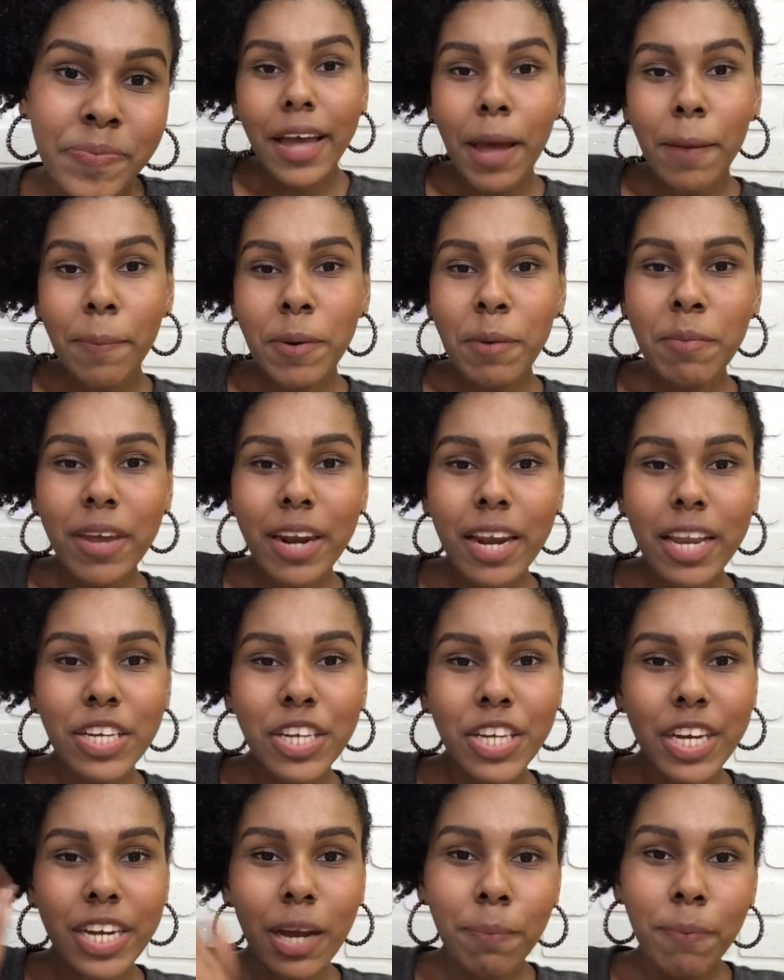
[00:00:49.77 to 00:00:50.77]
A primeira
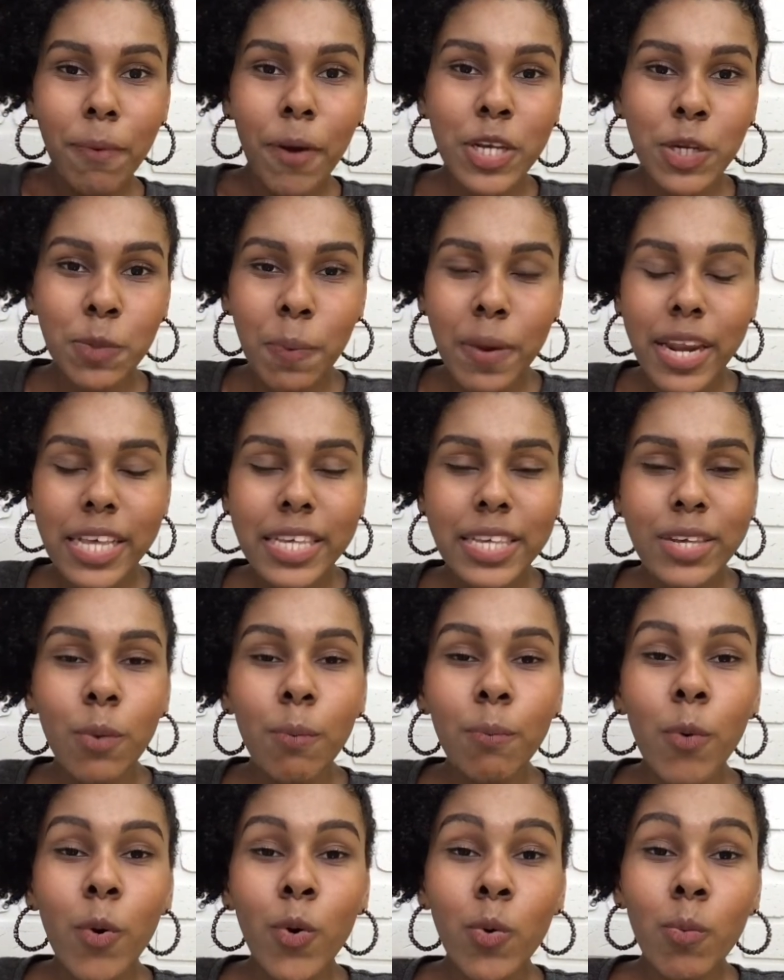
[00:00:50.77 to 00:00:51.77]
dica pode parecer
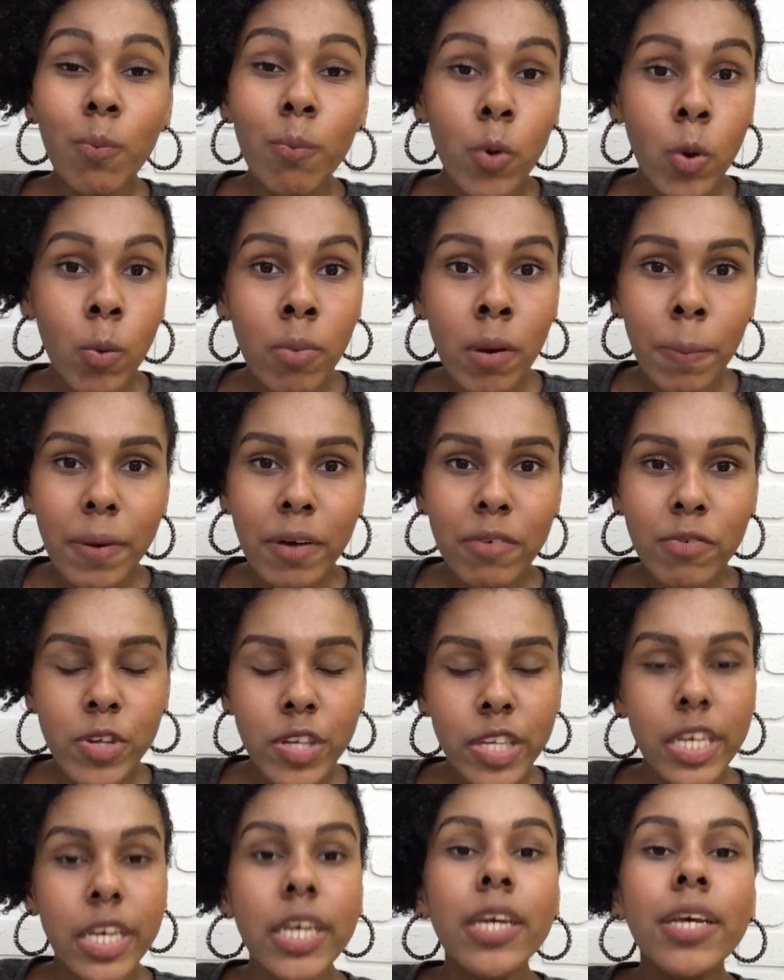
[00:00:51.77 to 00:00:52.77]
um pouco boba para
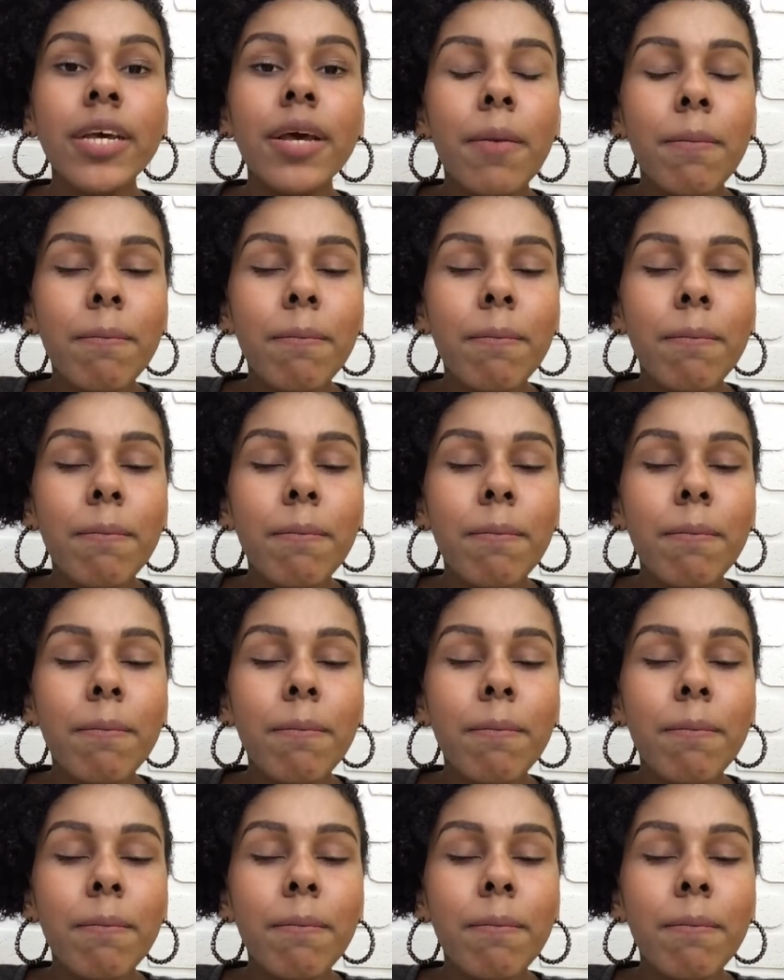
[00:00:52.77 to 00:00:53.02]
você,